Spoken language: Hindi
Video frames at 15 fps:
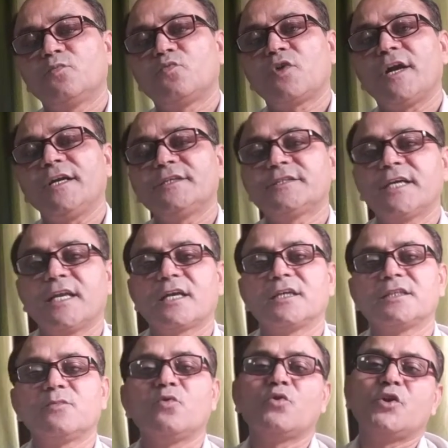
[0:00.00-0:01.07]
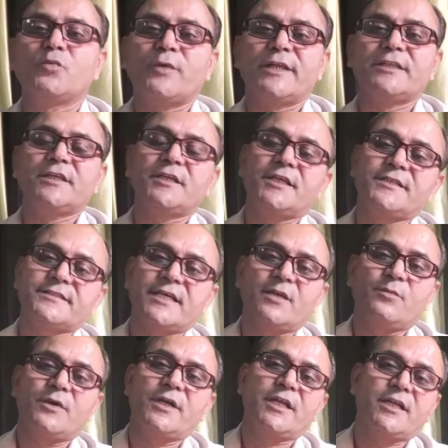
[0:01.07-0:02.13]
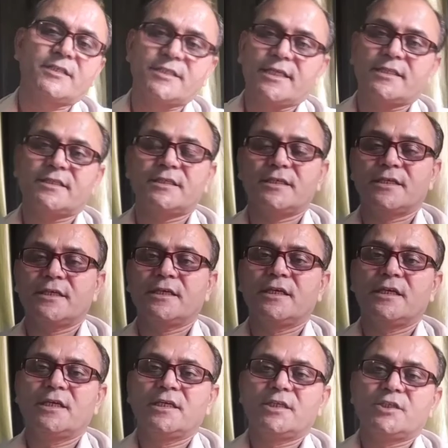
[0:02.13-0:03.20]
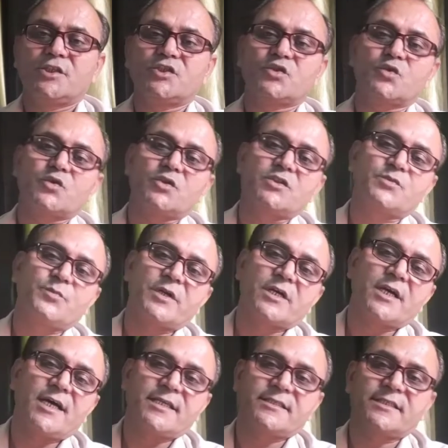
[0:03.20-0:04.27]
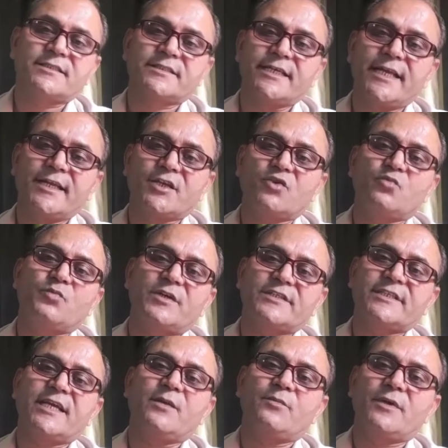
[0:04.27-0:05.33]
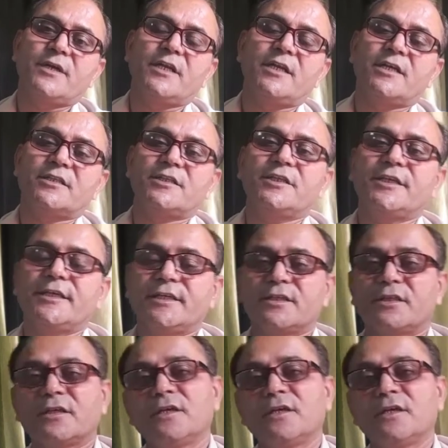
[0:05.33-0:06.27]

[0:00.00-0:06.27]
पुरानी सेल ख़त्म हो नहीं पाती नई सेल बनने लग जाती हैं इस इस प्रकार से सेल के ऊपर सेल बनने लगती हैं